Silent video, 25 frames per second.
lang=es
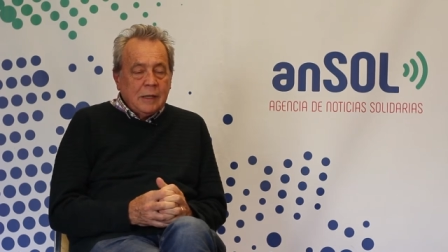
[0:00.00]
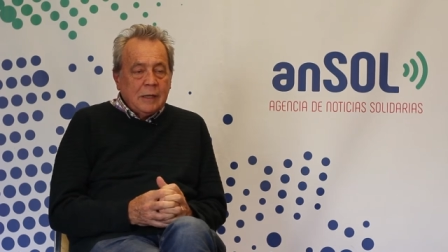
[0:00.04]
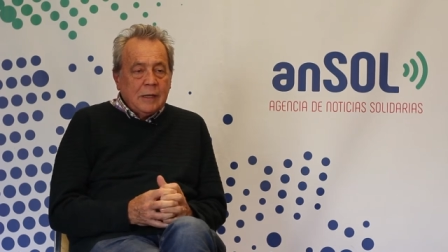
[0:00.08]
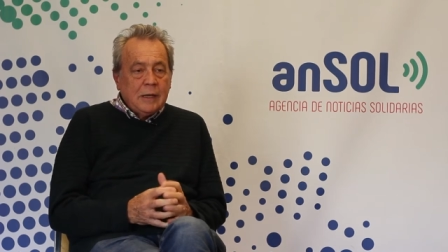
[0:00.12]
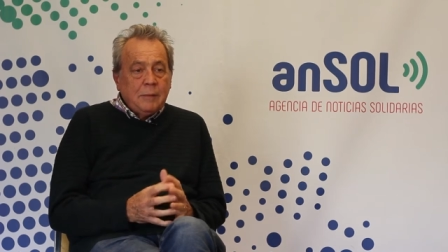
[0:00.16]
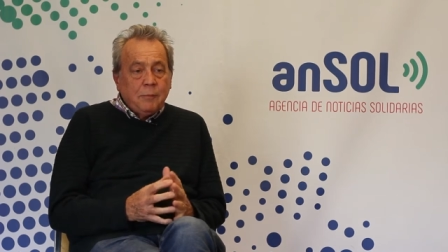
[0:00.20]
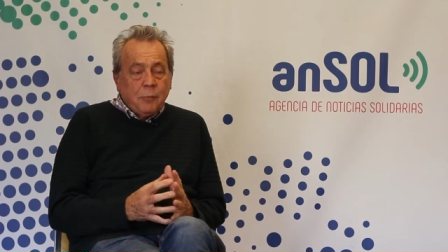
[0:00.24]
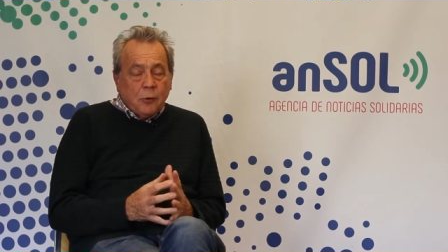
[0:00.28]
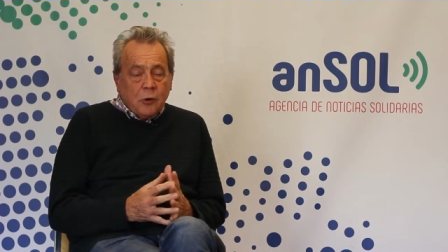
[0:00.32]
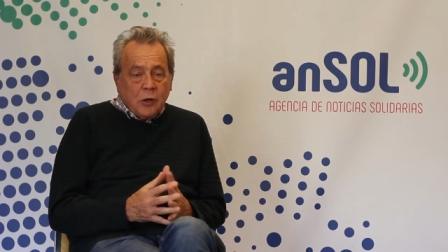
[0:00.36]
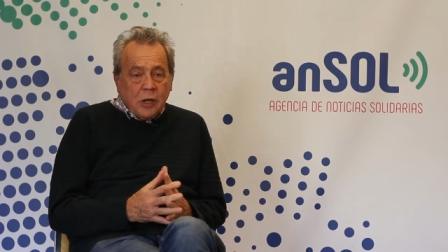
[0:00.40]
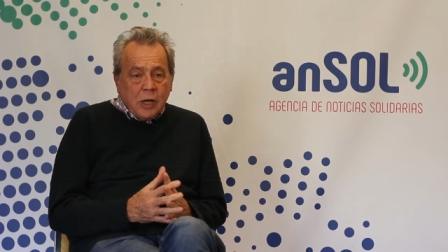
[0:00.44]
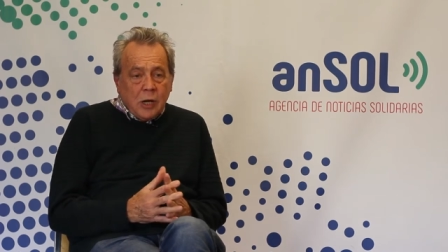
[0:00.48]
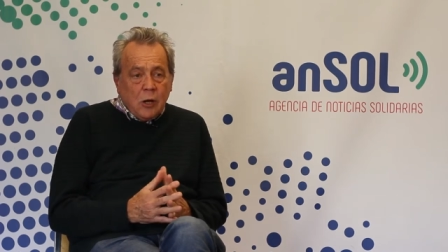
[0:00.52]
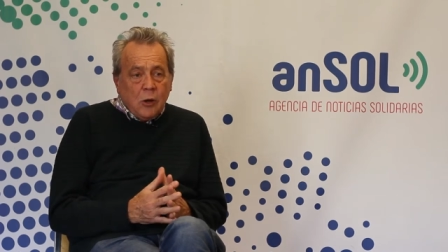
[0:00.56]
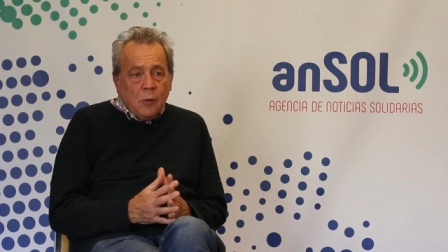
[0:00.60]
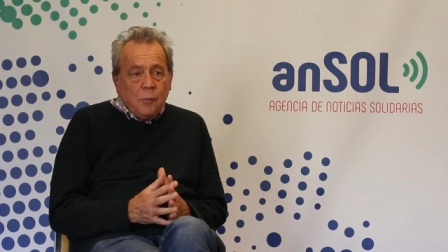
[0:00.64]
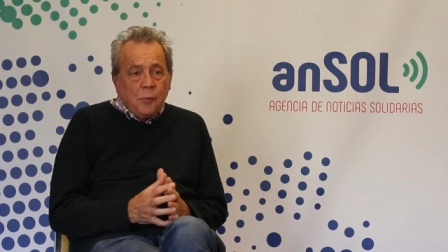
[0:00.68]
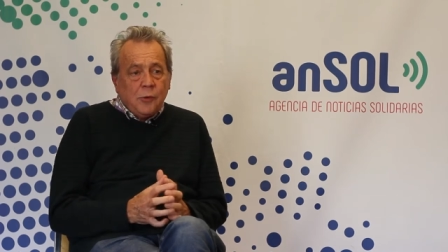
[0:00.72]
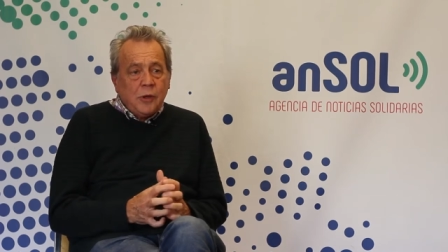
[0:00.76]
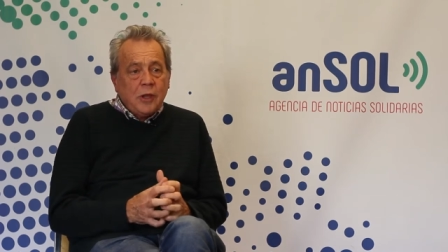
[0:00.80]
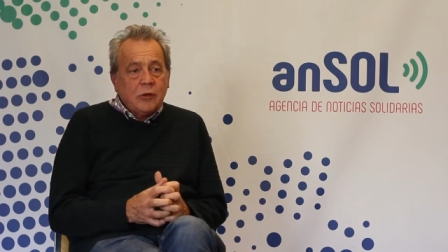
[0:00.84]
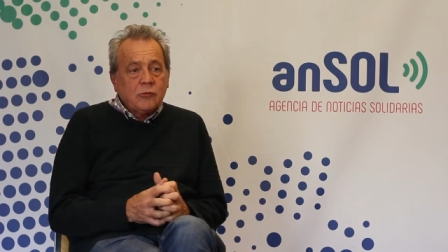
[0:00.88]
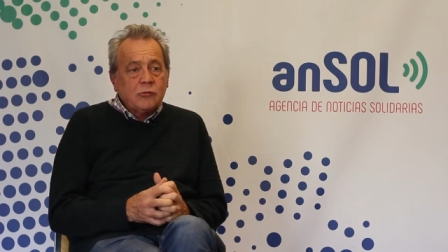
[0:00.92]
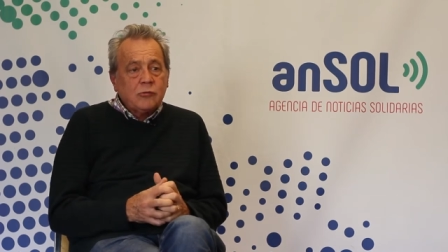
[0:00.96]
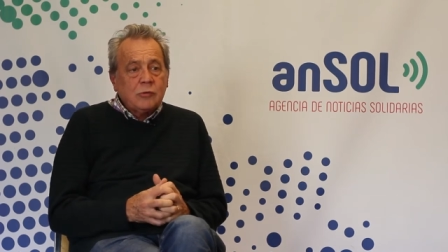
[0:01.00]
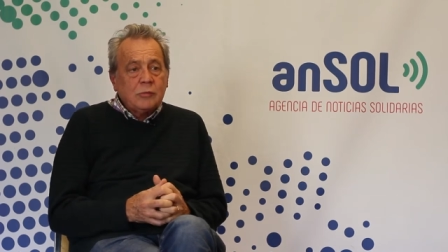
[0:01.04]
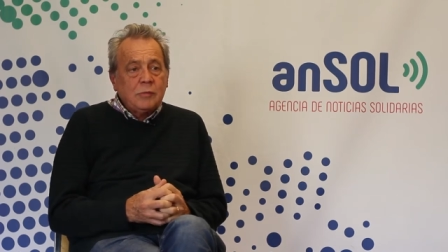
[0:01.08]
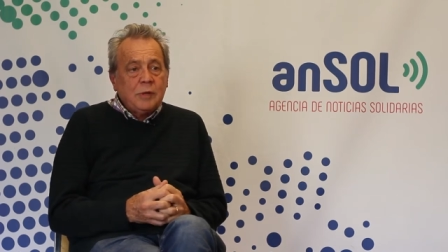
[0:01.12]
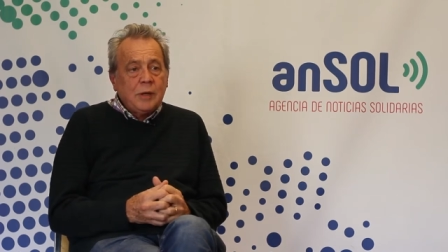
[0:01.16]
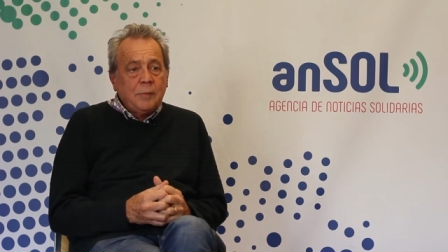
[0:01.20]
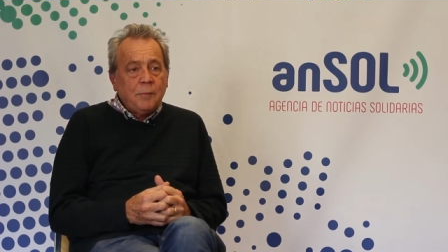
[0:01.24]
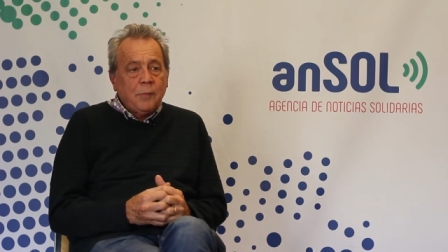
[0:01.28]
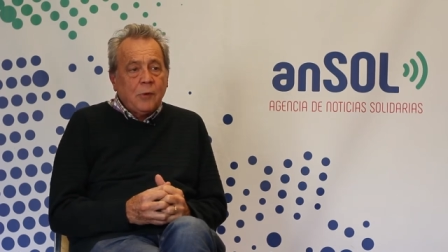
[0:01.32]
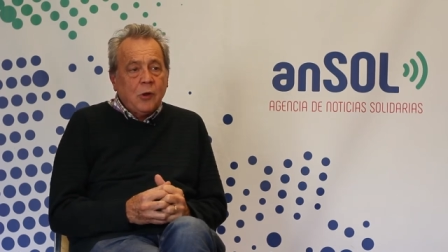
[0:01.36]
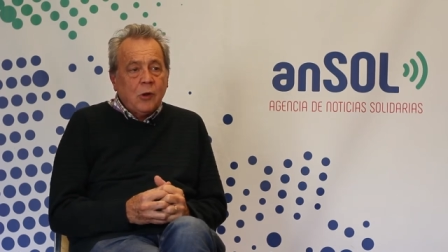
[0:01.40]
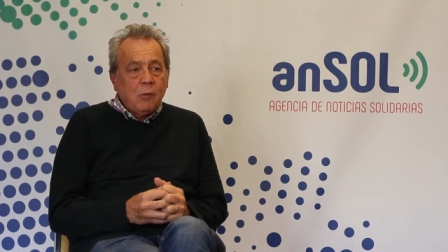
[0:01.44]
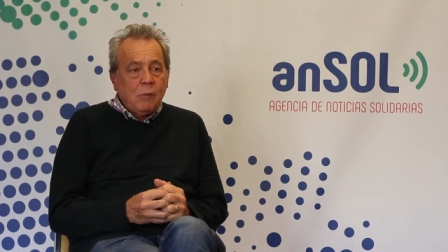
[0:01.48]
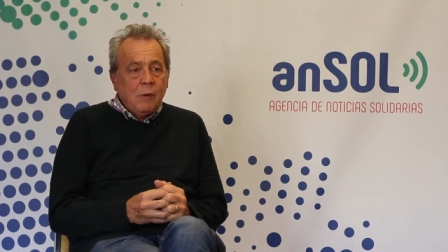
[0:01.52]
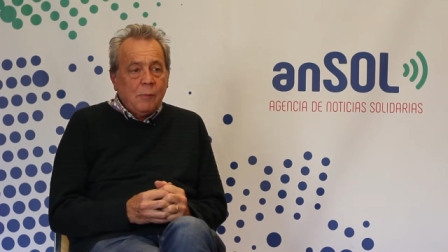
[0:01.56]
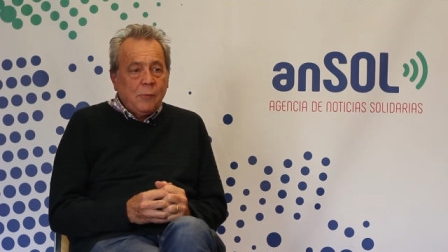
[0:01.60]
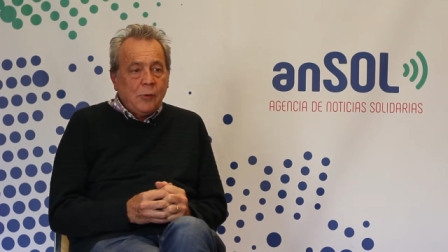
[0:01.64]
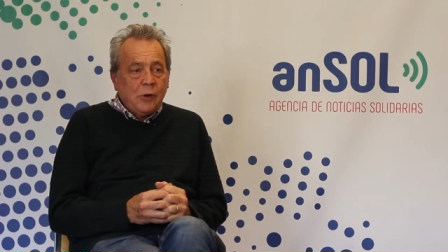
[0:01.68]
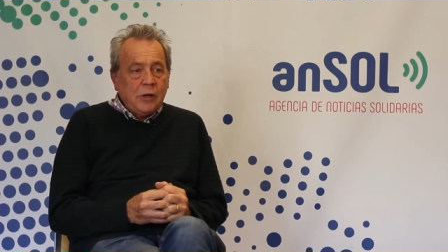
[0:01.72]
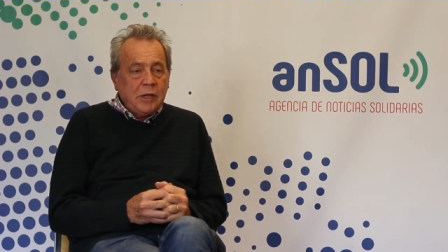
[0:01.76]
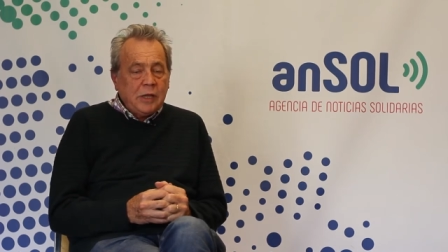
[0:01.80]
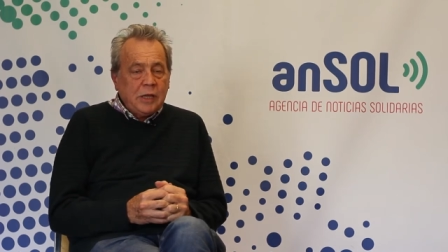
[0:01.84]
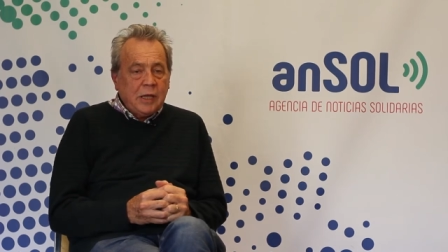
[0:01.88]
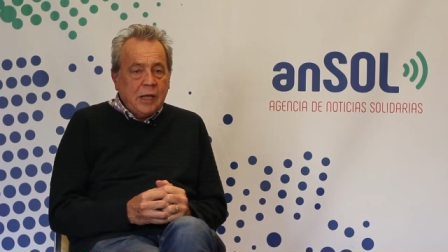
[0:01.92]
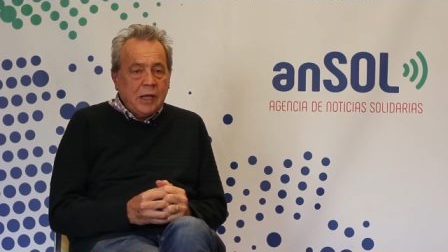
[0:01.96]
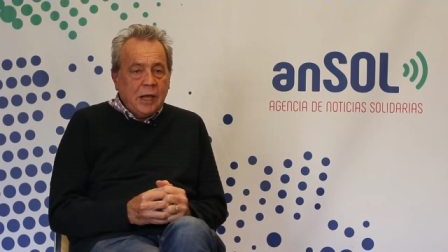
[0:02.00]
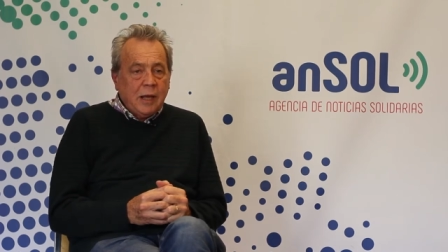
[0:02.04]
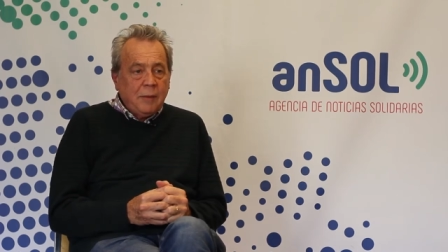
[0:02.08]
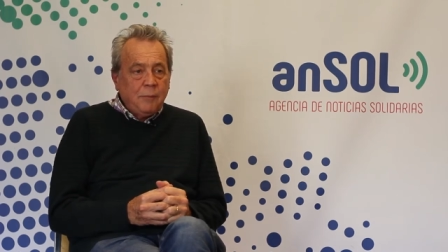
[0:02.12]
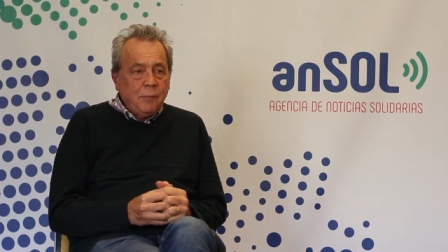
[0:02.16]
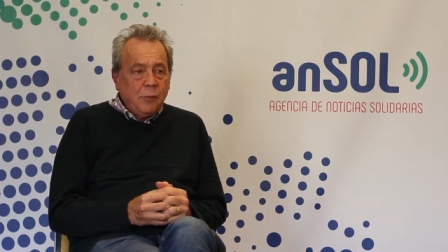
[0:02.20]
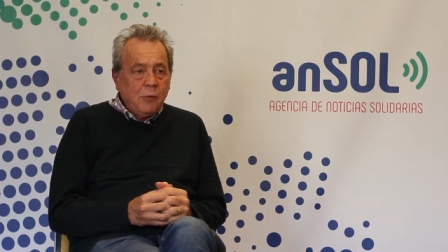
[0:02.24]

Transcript: ¿Y por qué los puede asumir como políticas